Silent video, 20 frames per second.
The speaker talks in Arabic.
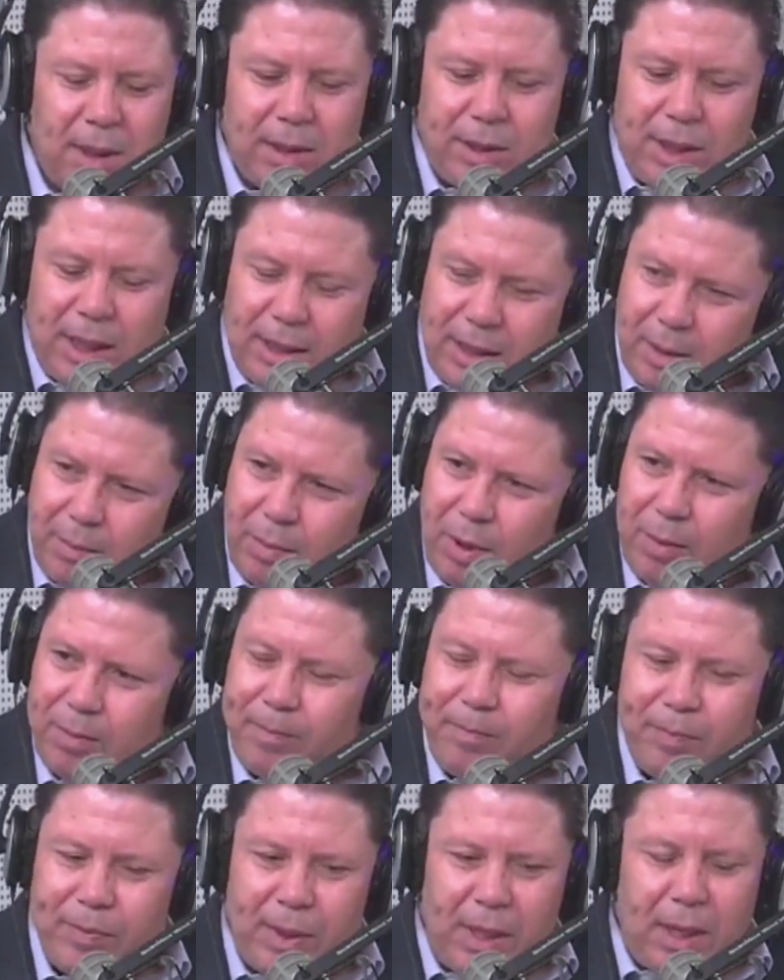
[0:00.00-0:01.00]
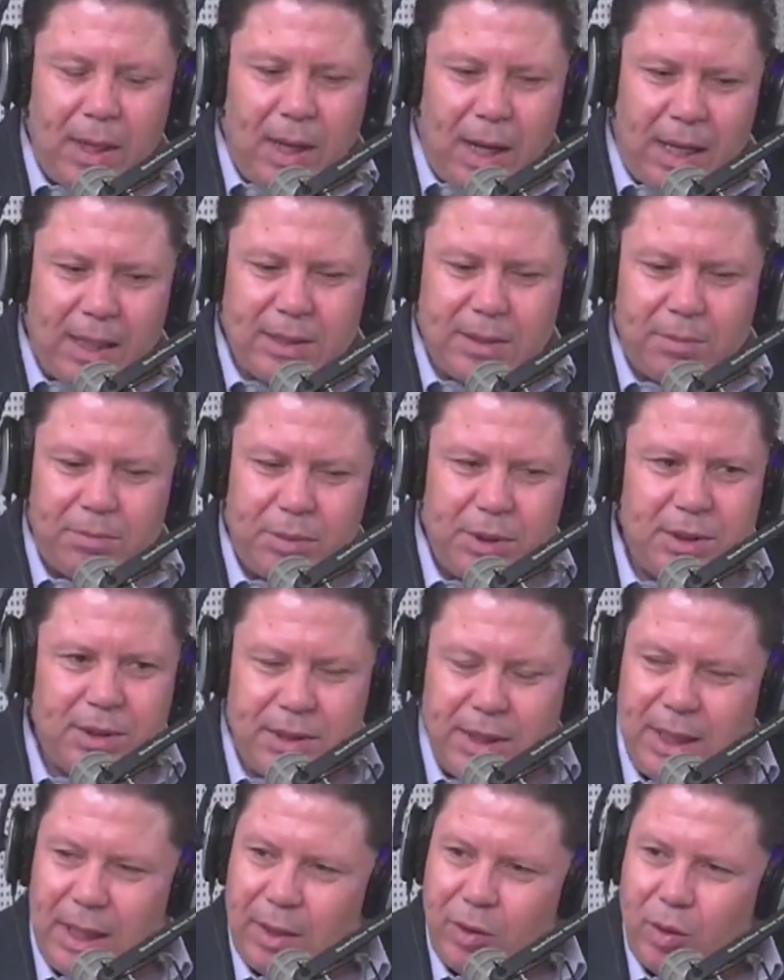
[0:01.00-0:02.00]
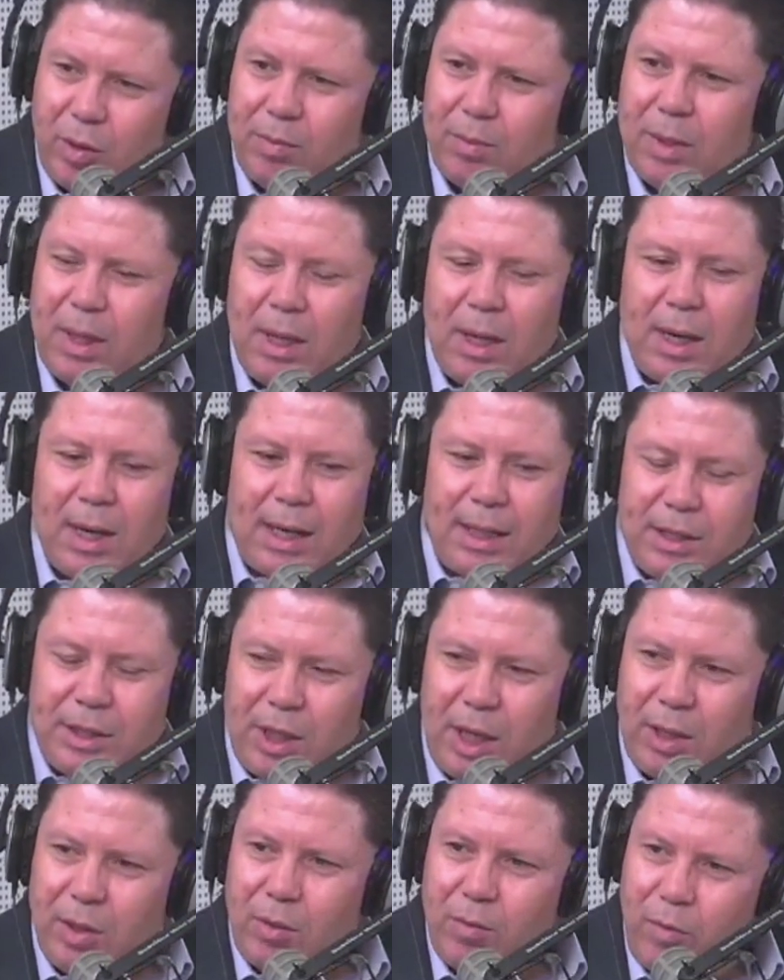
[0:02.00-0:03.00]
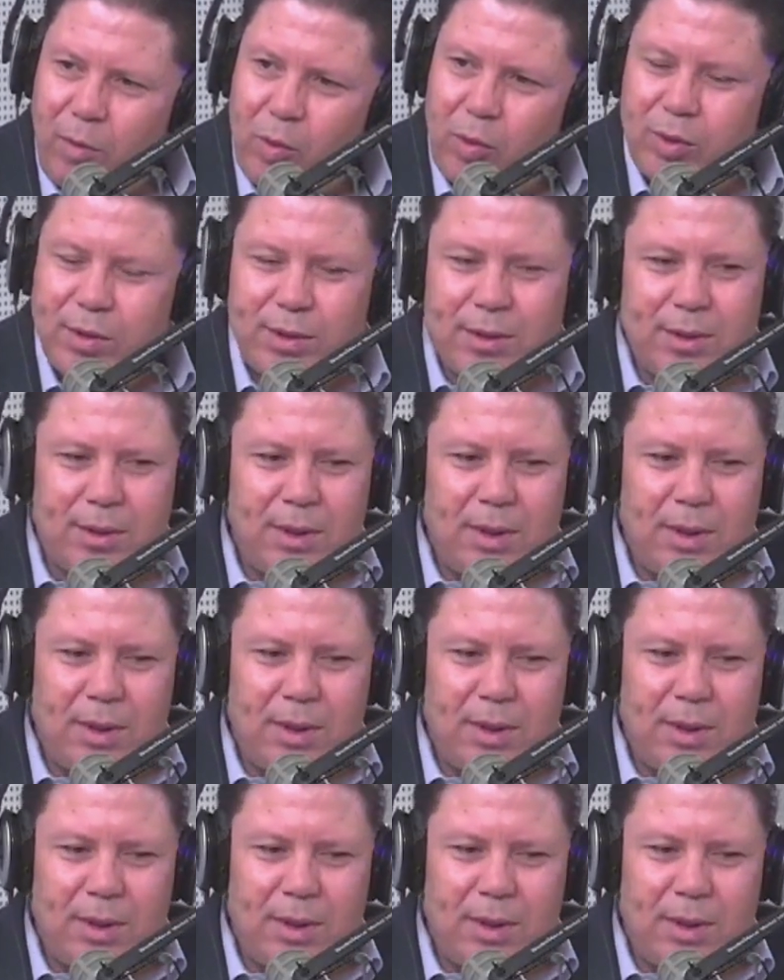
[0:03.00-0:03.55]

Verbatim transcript: ترتبهم حسب جنسيتهم قديش عندهم فلوس